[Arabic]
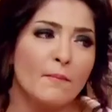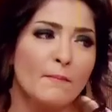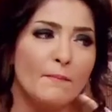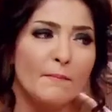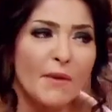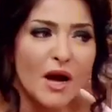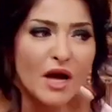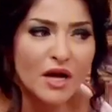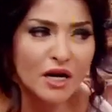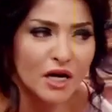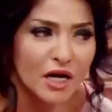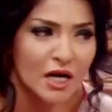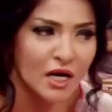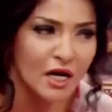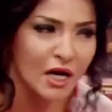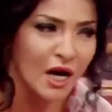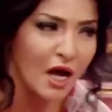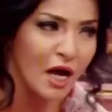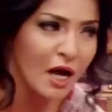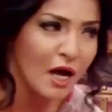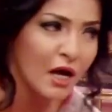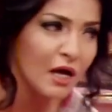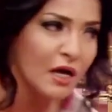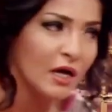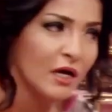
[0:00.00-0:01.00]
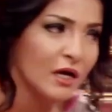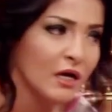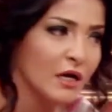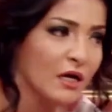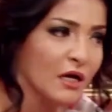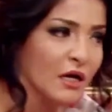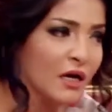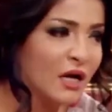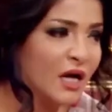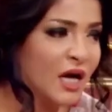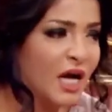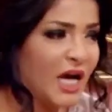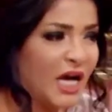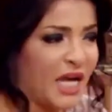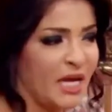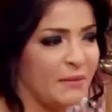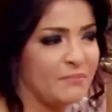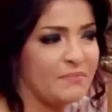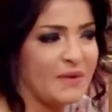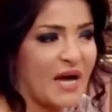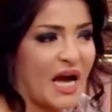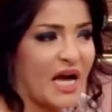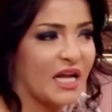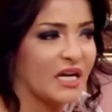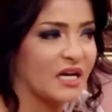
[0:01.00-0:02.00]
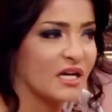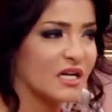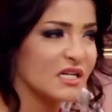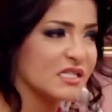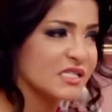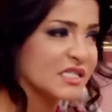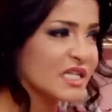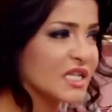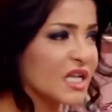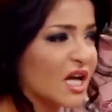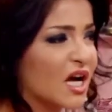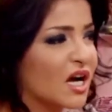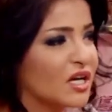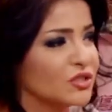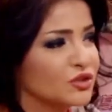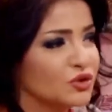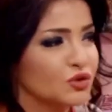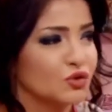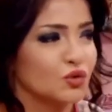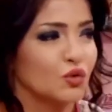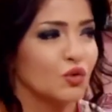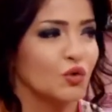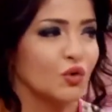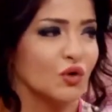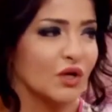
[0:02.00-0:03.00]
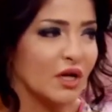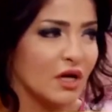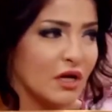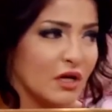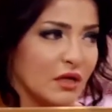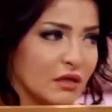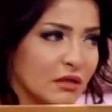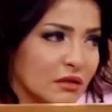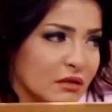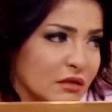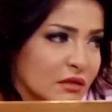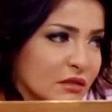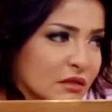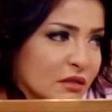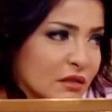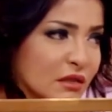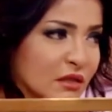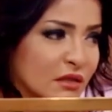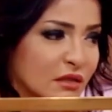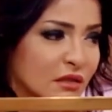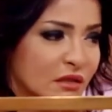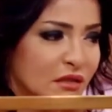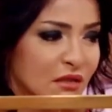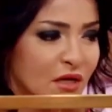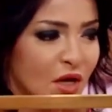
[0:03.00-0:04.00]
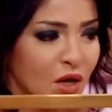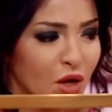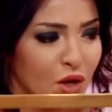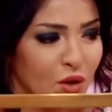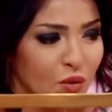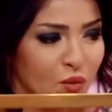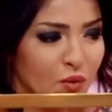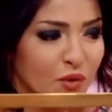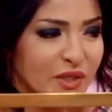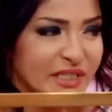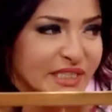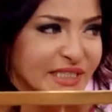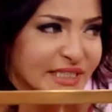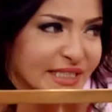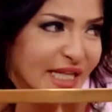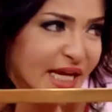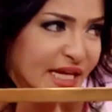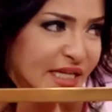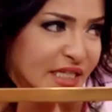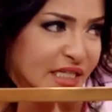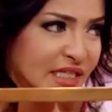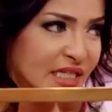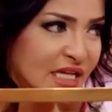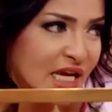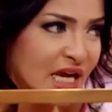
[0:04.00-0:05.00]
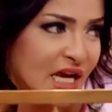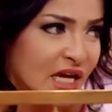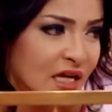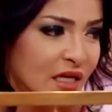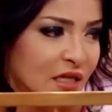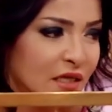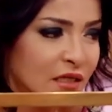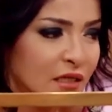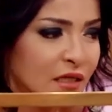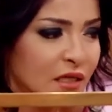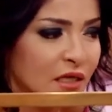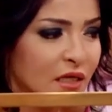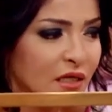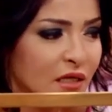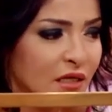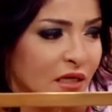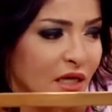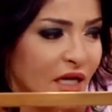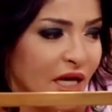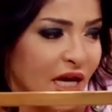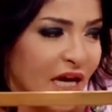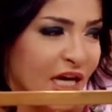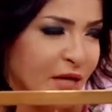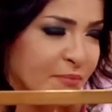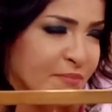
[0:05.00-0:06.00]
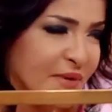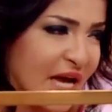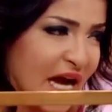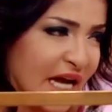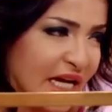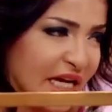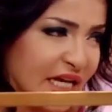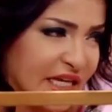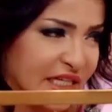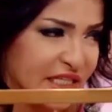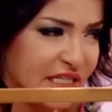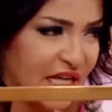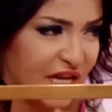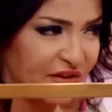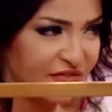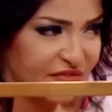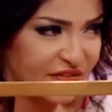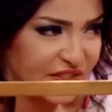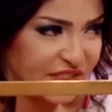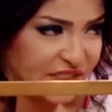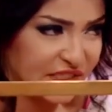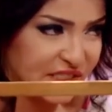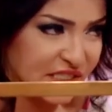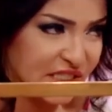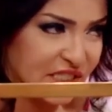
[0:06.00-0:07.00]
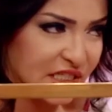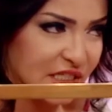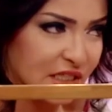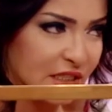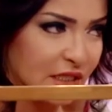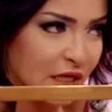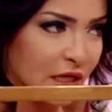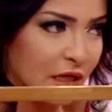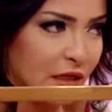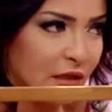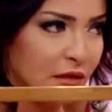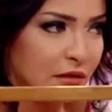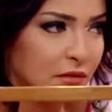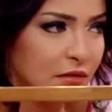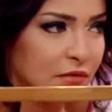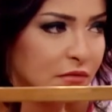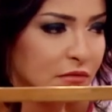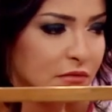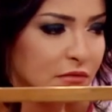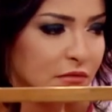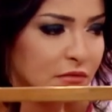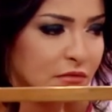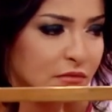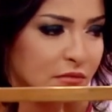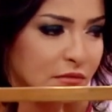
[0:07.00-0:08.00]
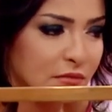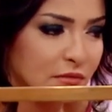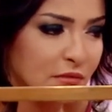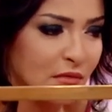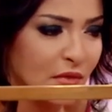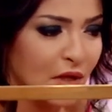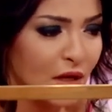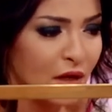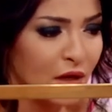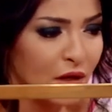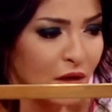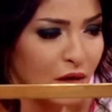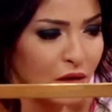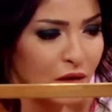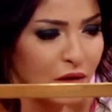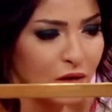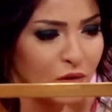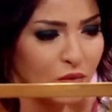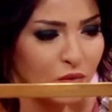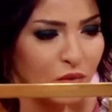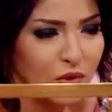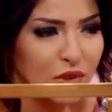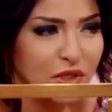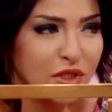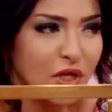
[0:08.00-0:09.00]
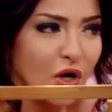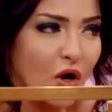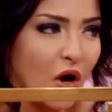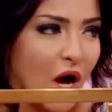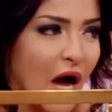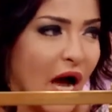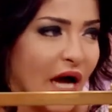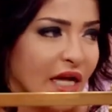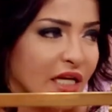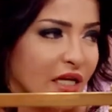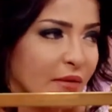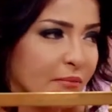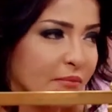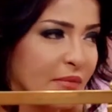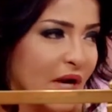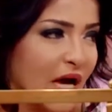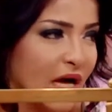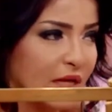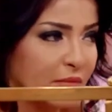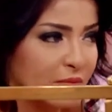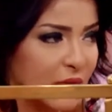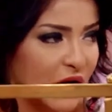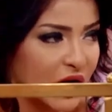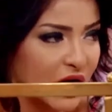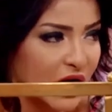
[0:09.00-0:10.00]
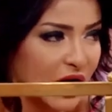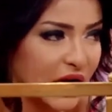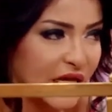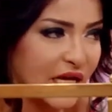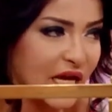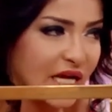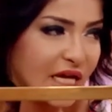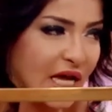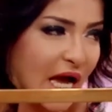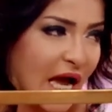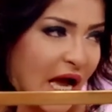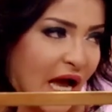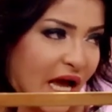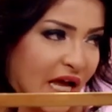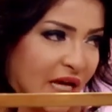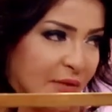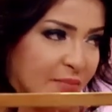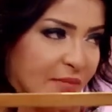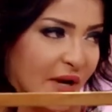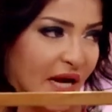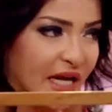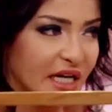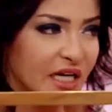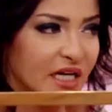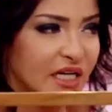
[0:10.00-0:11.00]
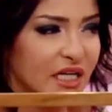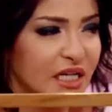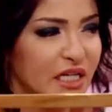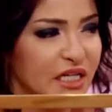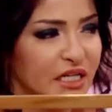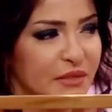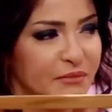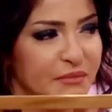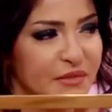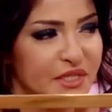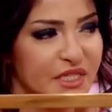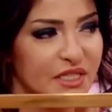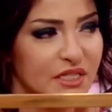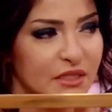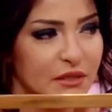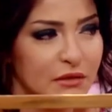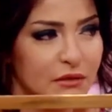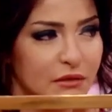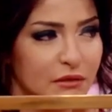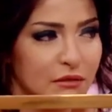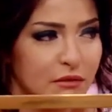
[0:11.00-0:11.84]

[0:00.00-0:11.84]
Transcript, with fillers: مرة حبي على راس الغندورة والتانية حبي على إيد أفندينا والله أعلم بقى المرة الجاية هحب على رجل مين